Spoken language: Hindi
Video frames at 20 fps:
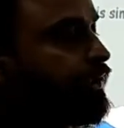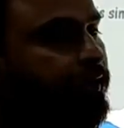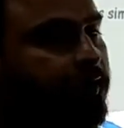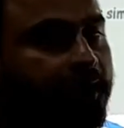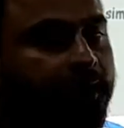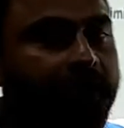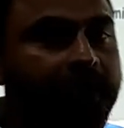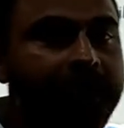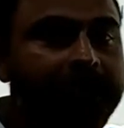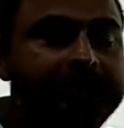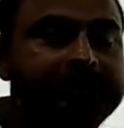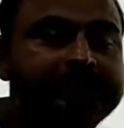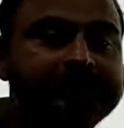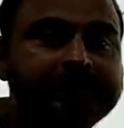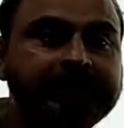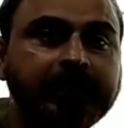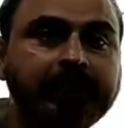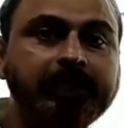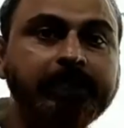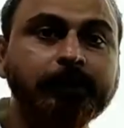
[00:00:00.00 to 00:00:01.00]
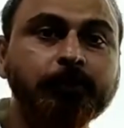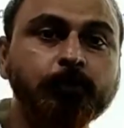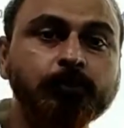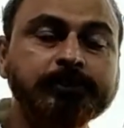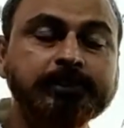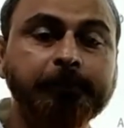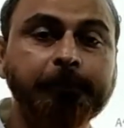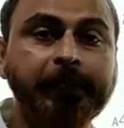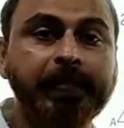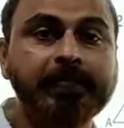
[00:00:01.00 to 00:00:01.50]
करना है इसके लिए
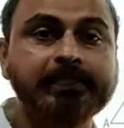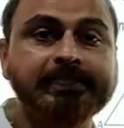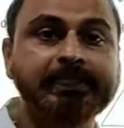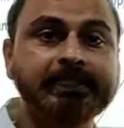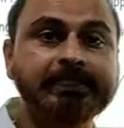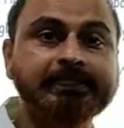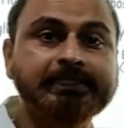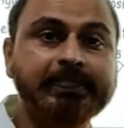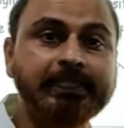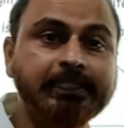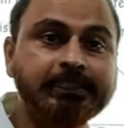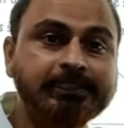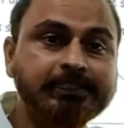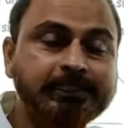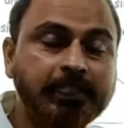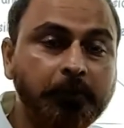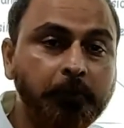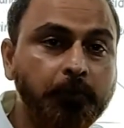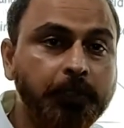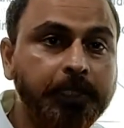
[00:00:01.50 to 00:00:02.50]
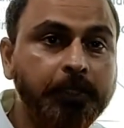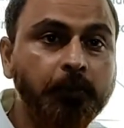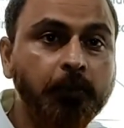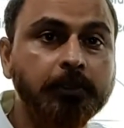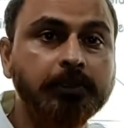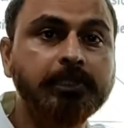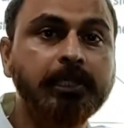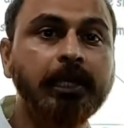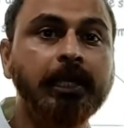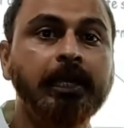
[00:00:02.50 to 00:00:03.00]
कुछ बेसिक चीज जरूरी
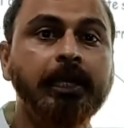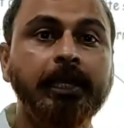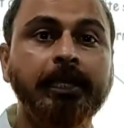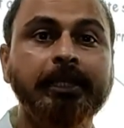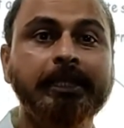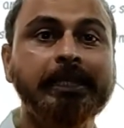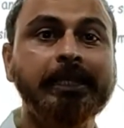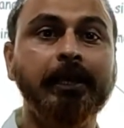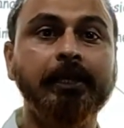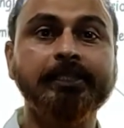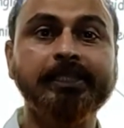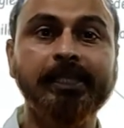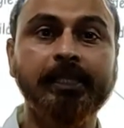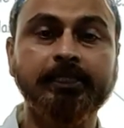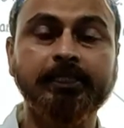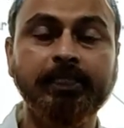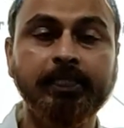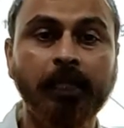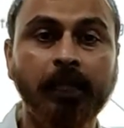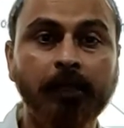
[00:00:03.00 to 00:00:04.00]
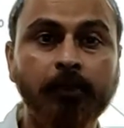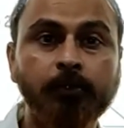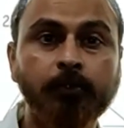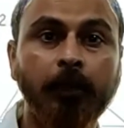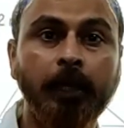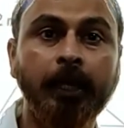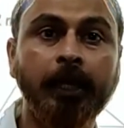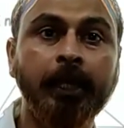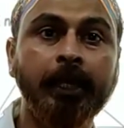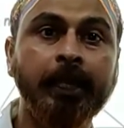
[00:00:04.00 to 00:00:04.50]
होता है क्या क्या दिया
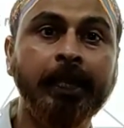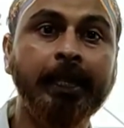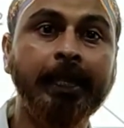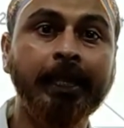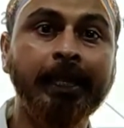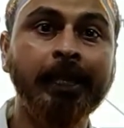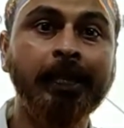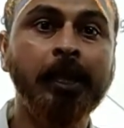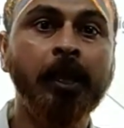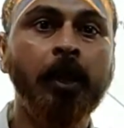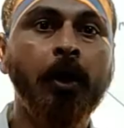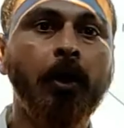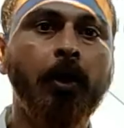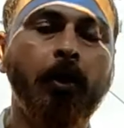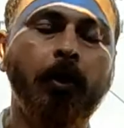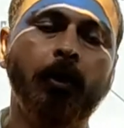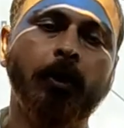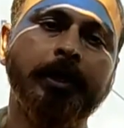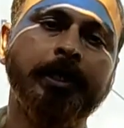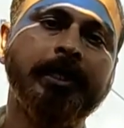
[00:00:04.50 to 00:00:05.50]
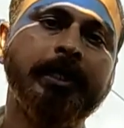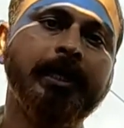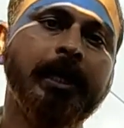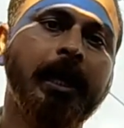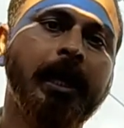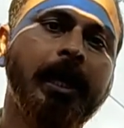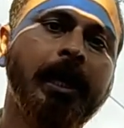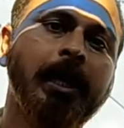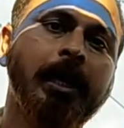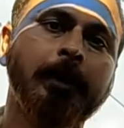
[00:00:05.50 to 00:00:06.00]
हुआ है और
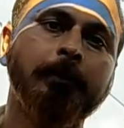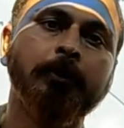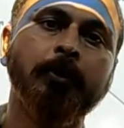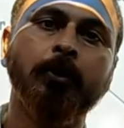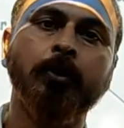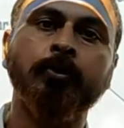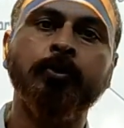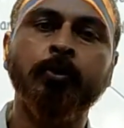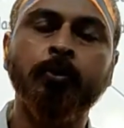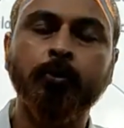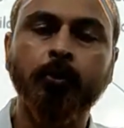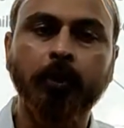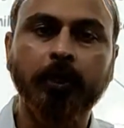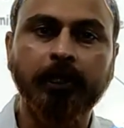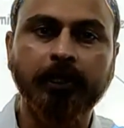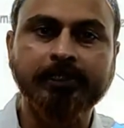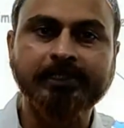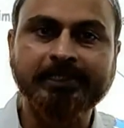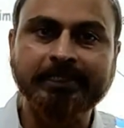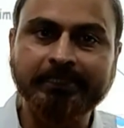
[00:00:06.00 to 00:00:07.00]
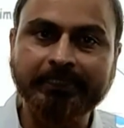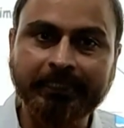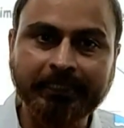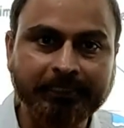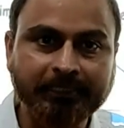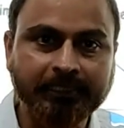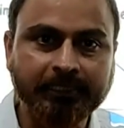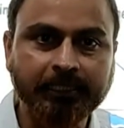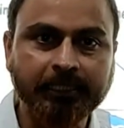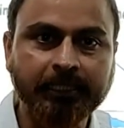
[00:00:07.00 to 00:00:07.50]
क्या हम लोगों को
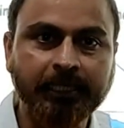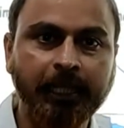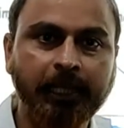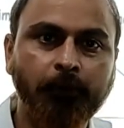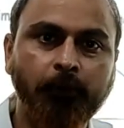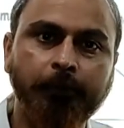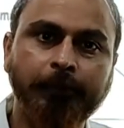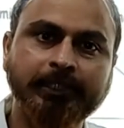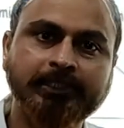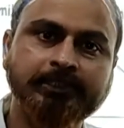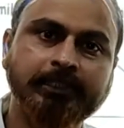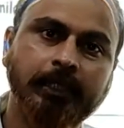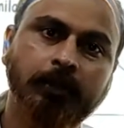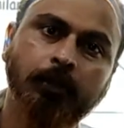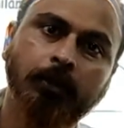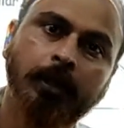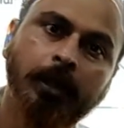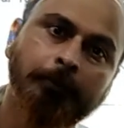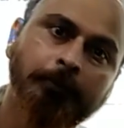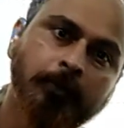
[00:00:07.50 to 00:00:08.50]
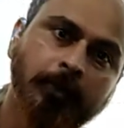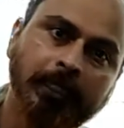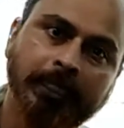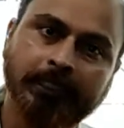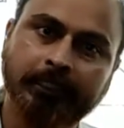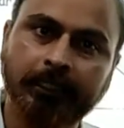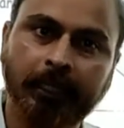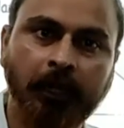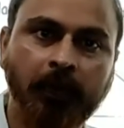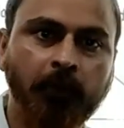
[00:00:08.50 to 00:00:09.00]
कंस्ट्रक्ट करना है वो बच्चा लोग आपको
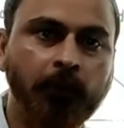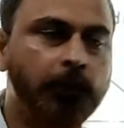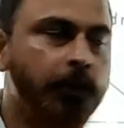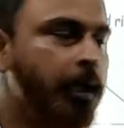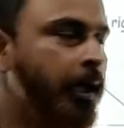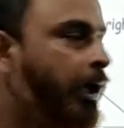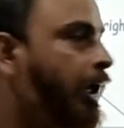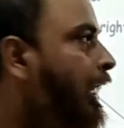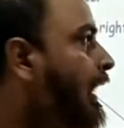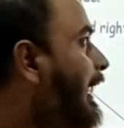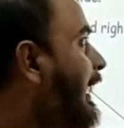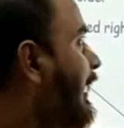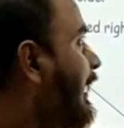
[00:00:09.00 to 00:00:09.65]
लिखना होगा